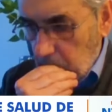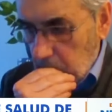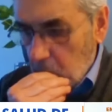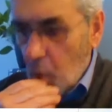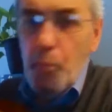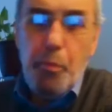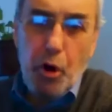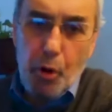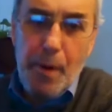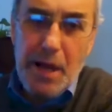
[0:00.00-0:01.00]
No, un
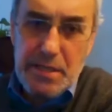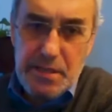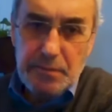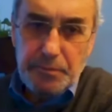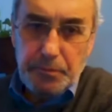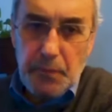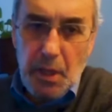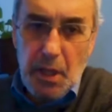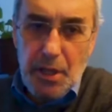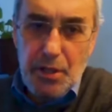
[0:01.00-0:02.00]
poco más.
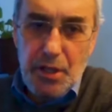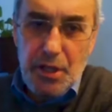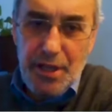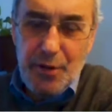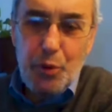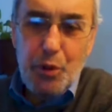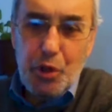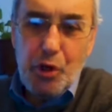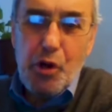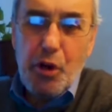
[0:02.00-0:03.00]
Eh,
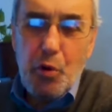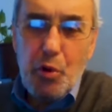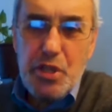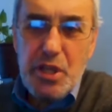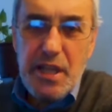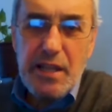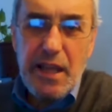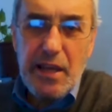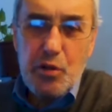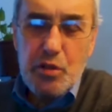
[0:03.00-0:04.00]
yo creo que unos 60
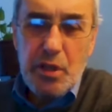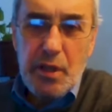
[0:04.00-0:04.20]
años.